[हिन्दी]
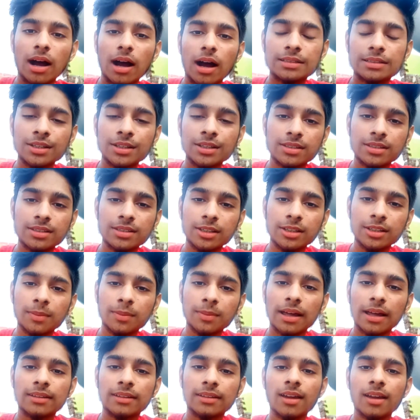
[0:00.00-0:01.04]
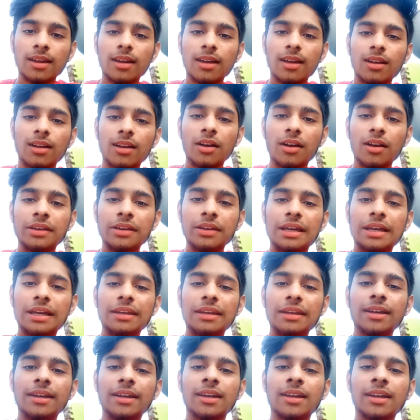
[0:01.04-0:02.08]
अच्छी चीज़ बनाते हैं ये
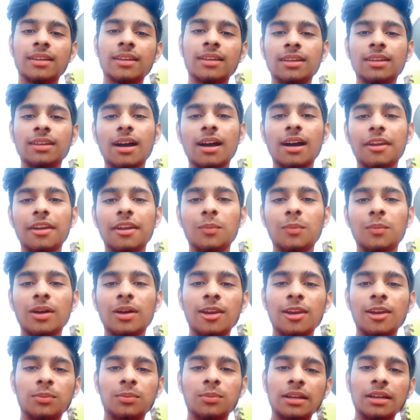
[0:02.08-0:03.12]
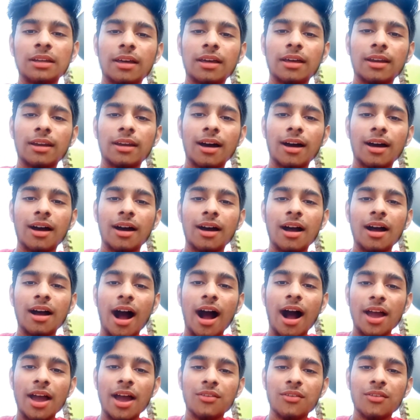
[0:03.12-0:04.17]
नहीं है कि किसी गाने पे लिपसिंग करना
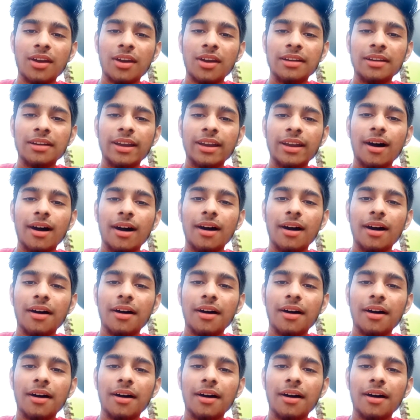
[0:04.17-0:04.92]
हाय फ्रेंडा